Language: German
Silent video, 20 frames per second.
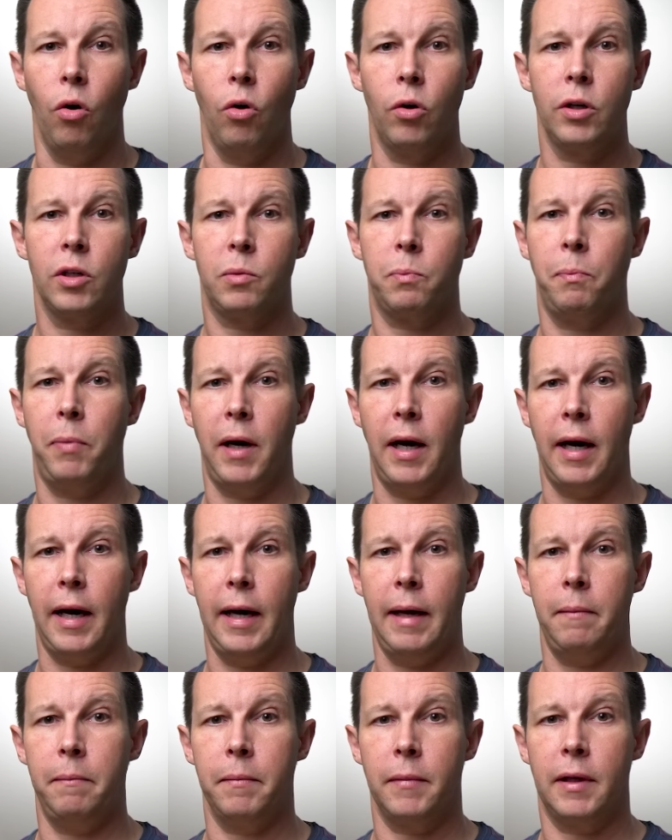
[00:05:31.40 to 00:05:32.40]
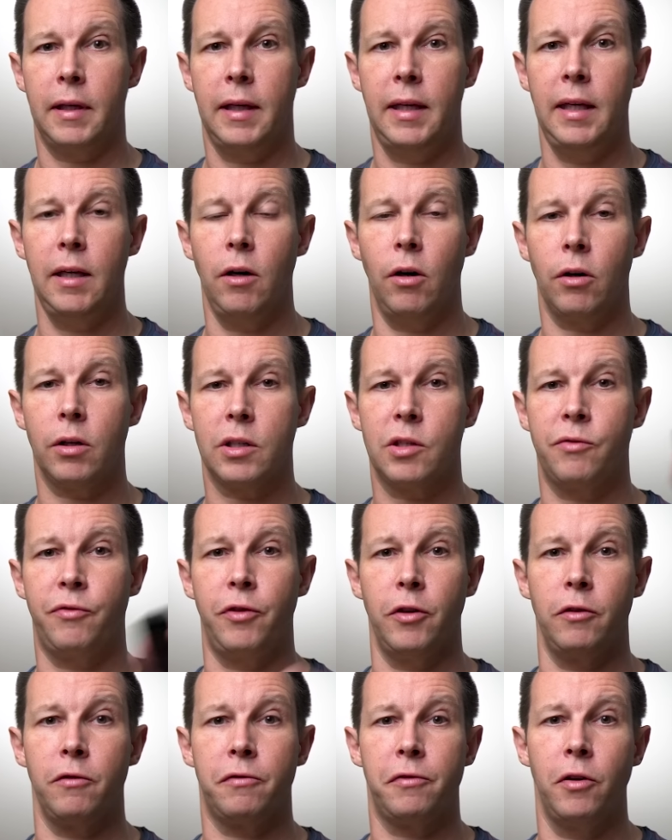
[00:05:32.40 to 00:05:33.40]
Und beim Kiox
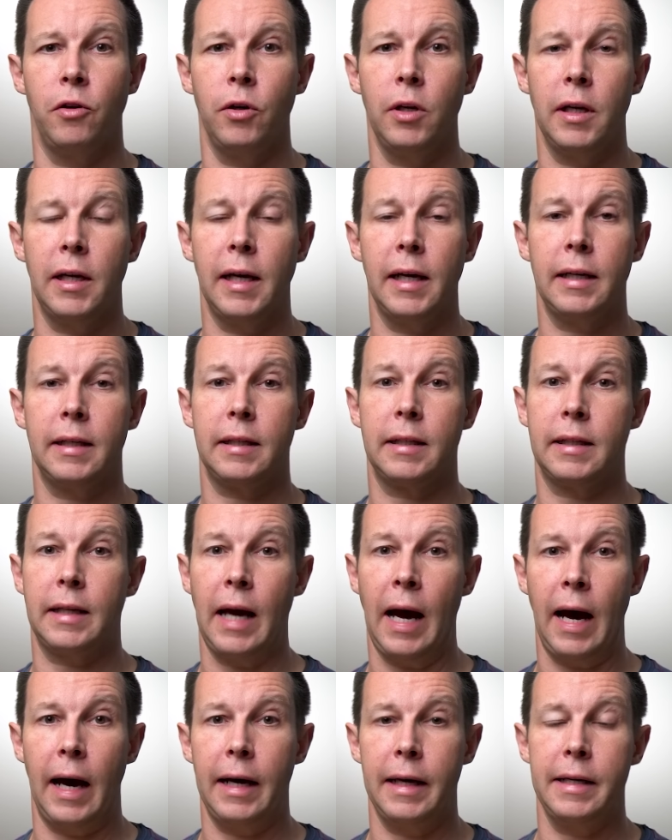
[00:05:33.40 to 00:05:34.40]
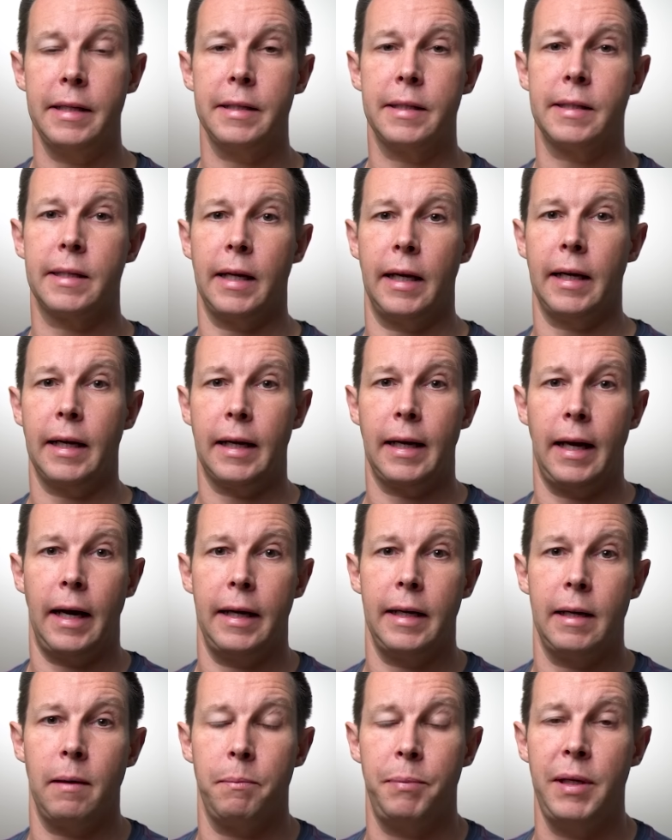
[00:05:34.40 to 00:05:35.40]
500, da ist ein
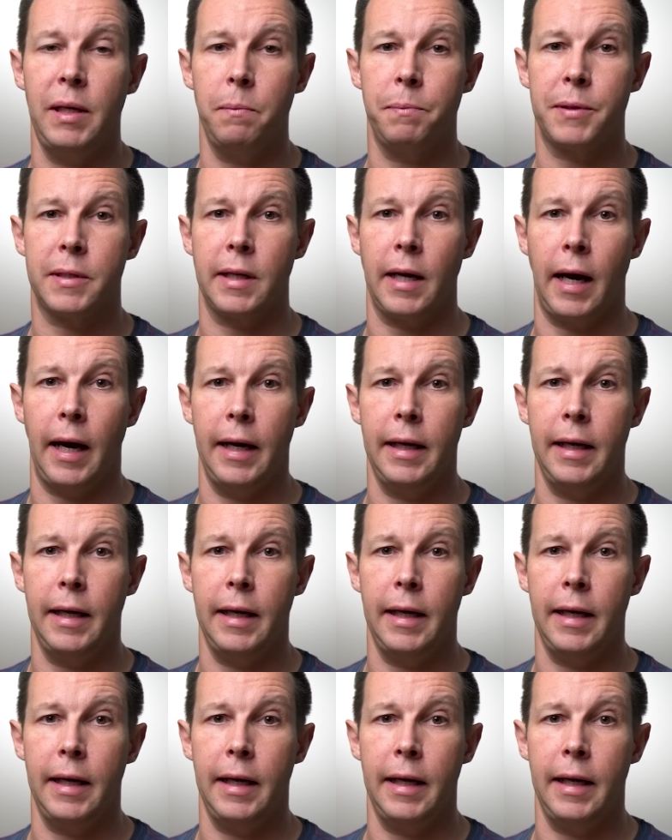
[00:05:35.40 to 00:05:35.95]
kleiner Piepser